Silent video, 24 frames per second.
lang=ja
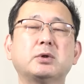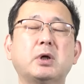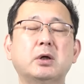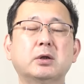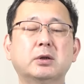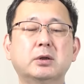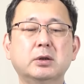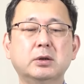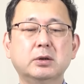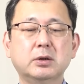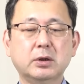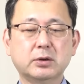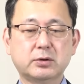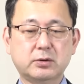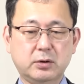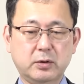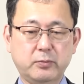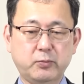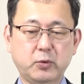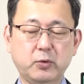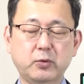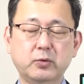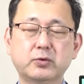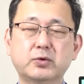最近ですね、
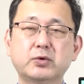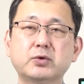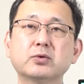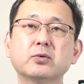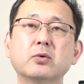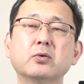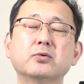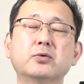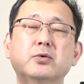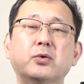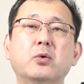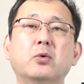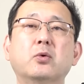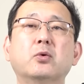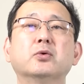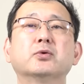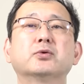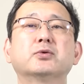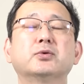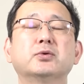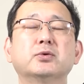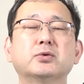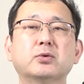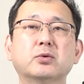もう中国旅行
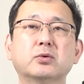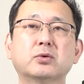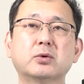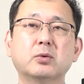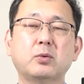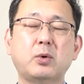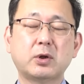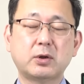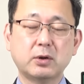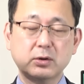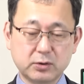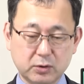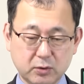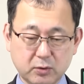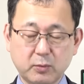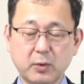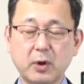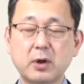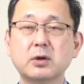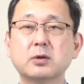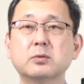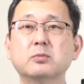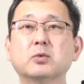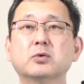する人って私の
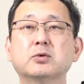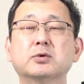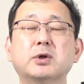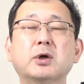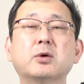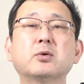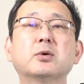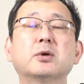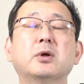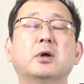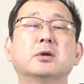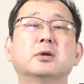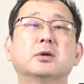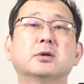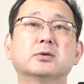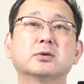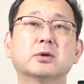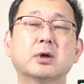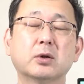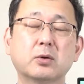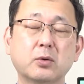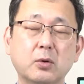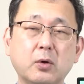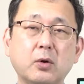周りにもゼロなんです
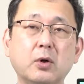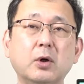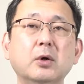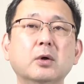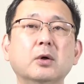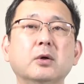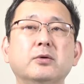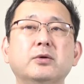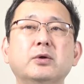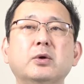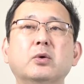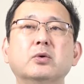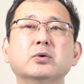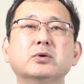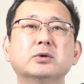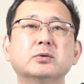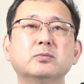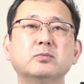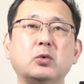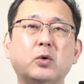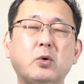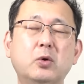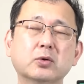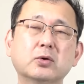けど、日本
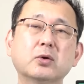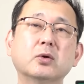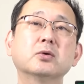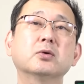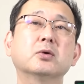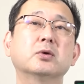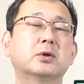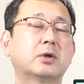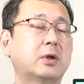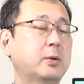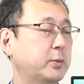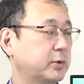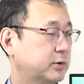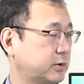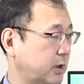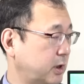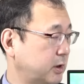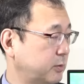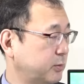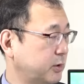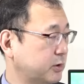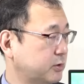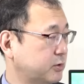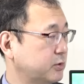人もほとんど行ってません、
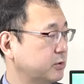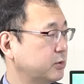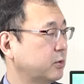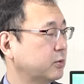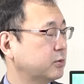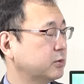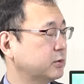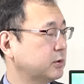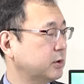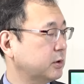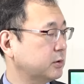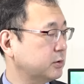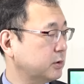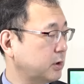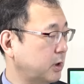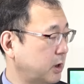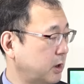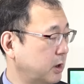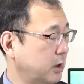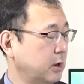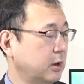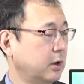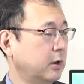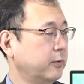今中国にですね。